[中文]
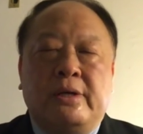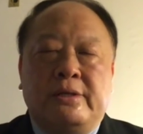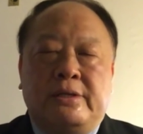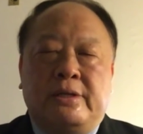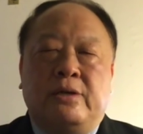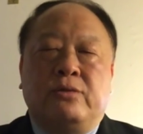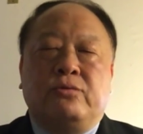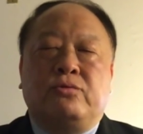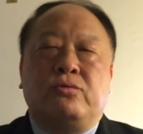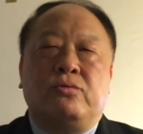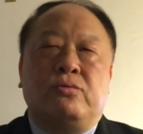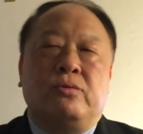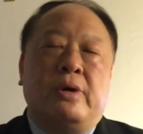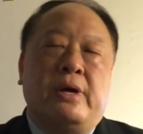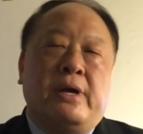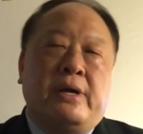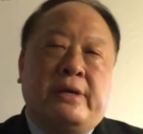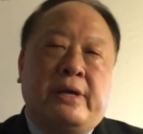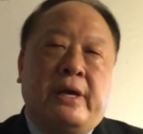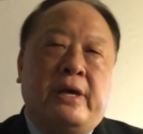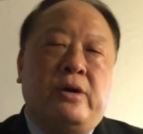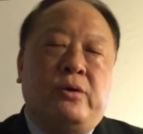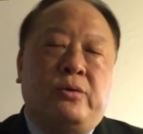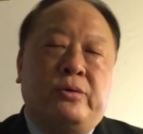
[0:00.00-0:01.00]
结束
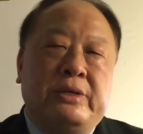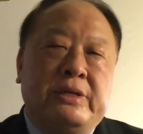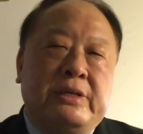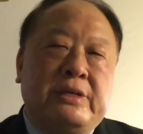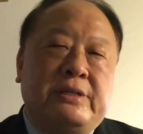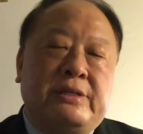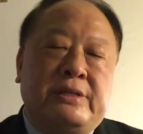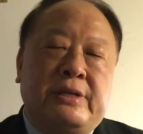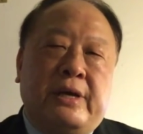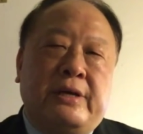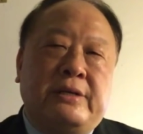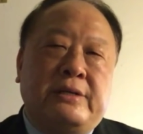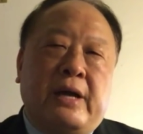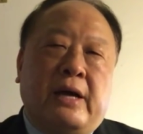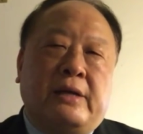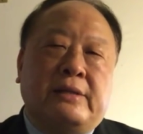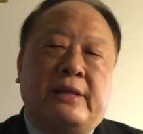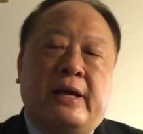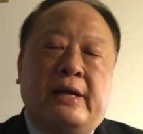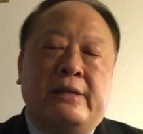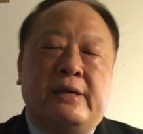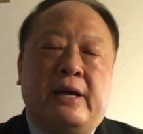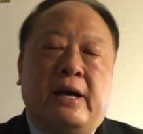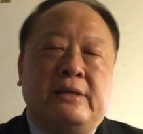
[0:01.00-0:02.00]
也有一些让
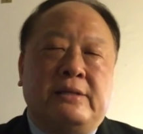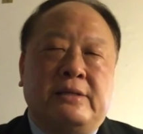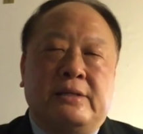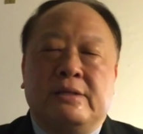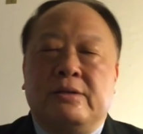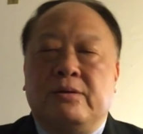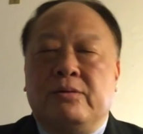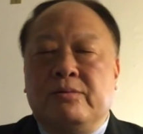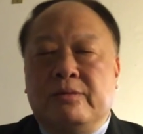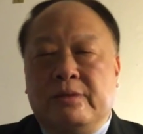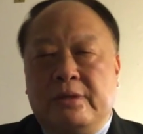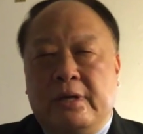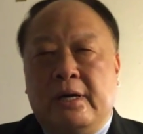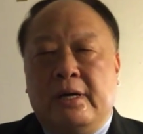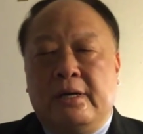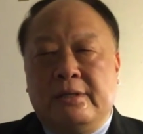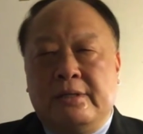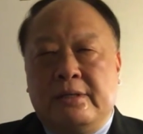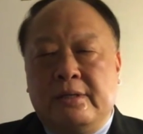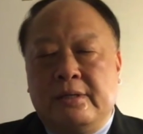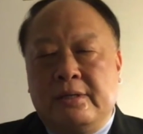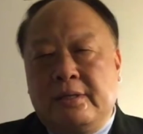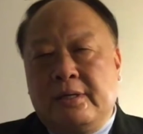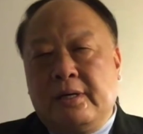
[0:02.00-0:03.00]
大家这种呃
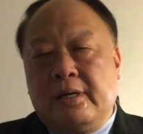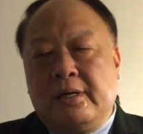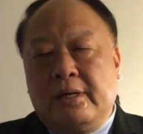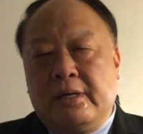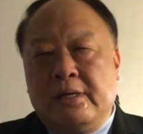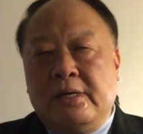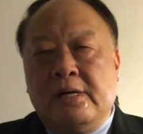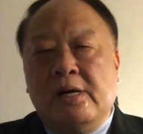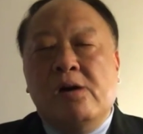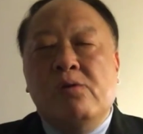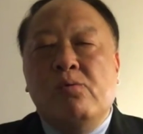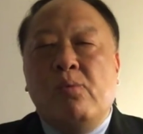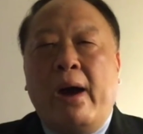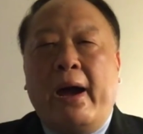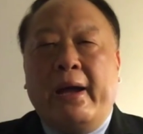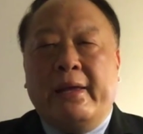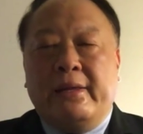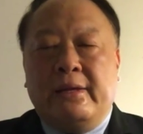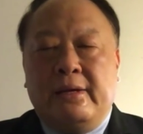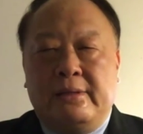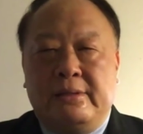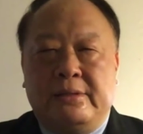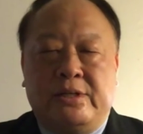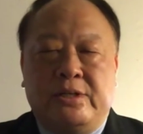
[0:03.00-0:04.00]
这个额
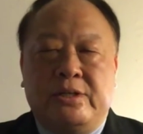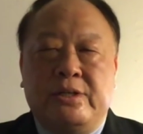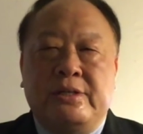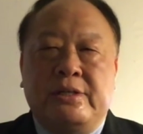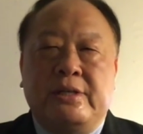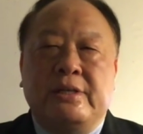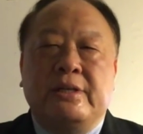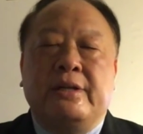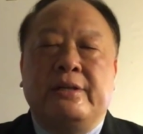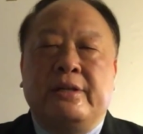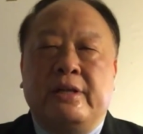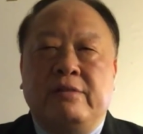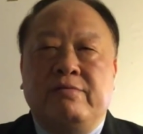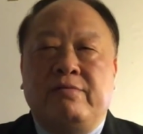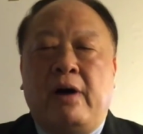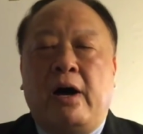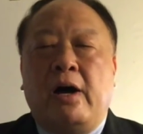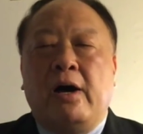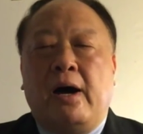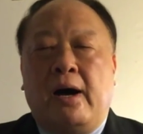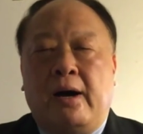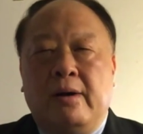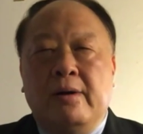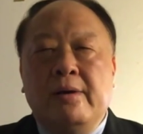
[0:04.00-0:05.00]
外的吃惊的地
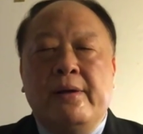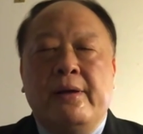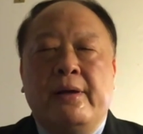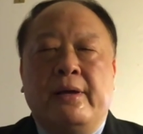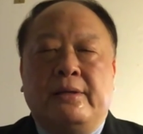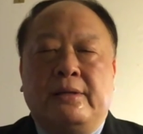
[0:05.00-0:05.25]
方啊。